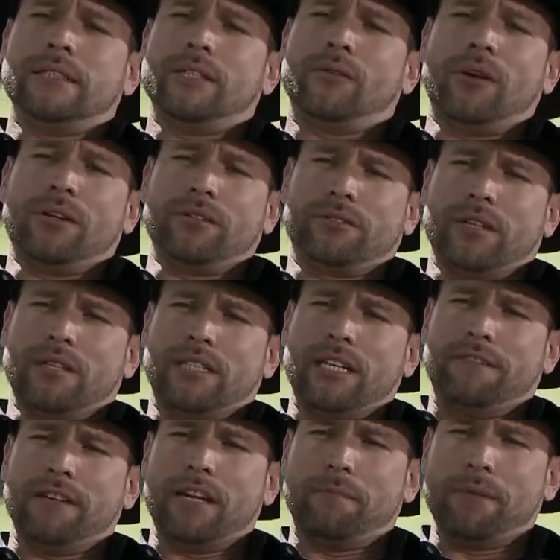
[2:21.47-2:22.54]
y cuando se les
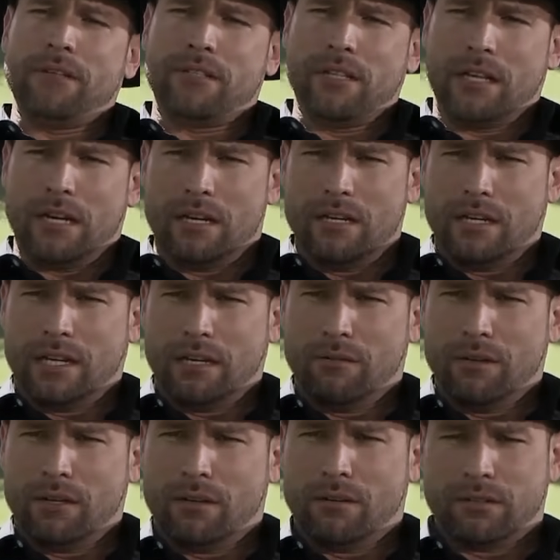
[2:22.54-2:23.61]
hace la pinche canica
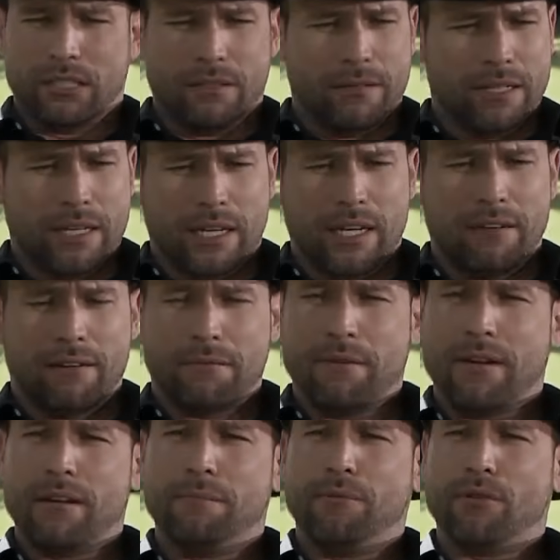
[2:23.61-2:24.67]
al huerco, se va a dejar
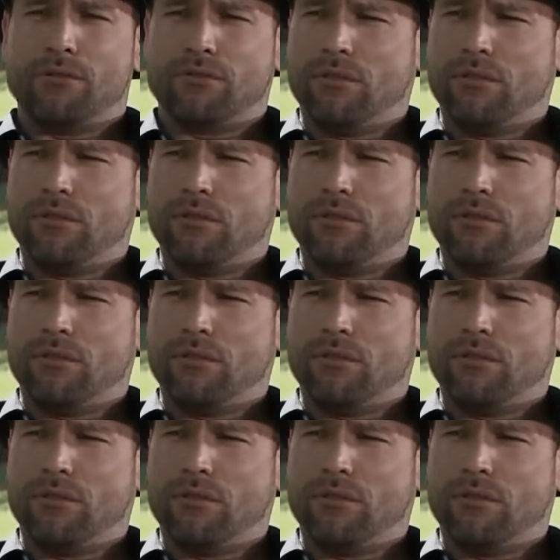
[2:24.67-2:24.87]
venir por